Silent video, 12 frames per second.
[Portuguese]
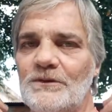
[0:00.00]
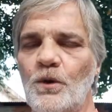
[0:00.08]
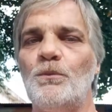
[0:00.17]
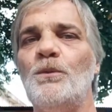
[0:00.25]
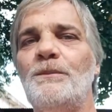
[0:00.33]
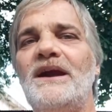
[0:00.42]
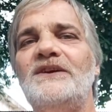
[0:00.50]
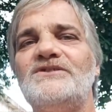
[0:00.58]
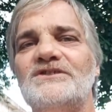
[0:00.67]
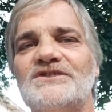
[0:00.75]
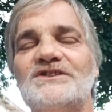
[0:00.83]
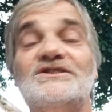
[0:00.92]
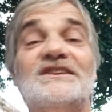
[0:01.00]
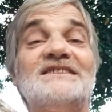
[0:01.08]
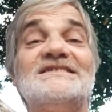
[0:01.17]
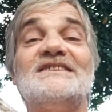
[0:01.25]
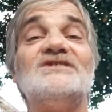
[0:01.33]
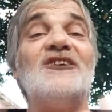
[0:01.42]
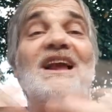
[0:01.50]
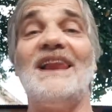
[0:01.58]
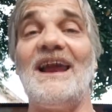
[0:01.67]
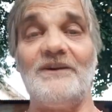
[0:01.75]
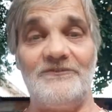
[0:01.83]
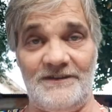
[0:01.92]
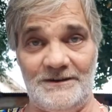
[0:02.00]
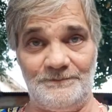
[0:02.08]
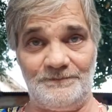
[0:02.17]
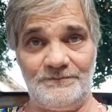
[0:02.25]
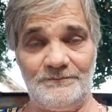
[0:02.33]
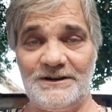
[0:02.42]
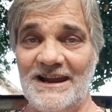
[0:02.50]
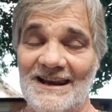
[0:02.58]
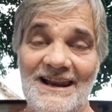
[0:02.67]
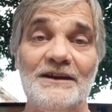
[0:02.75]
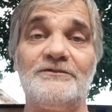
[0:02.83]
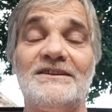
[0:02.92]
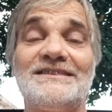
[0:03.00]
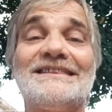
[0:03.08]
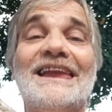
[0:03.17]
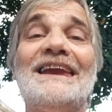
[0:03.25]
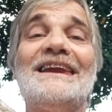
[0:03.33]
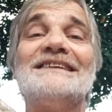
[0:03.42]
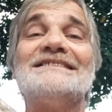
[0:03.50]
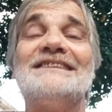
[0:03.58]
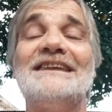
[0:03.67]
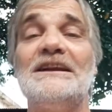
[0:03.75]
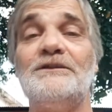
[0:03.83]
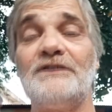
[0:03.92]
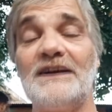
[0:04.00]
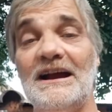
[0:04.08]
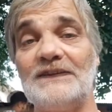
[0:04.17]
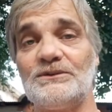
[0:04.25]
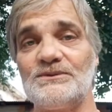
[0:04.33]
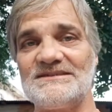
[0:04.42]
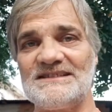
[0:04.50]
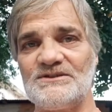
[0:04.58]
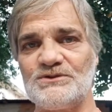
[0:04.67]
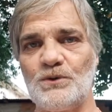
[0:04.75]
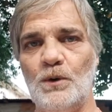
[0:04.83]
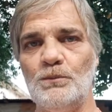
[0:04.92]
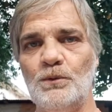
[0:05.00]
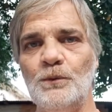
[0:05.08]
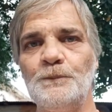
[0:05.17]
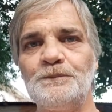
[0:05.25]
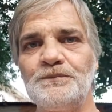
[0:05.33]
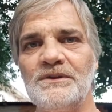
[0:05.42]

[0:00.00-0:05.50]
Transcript: comumente a gente deseja a láfia, porque a láfia tem esse significado no senso comum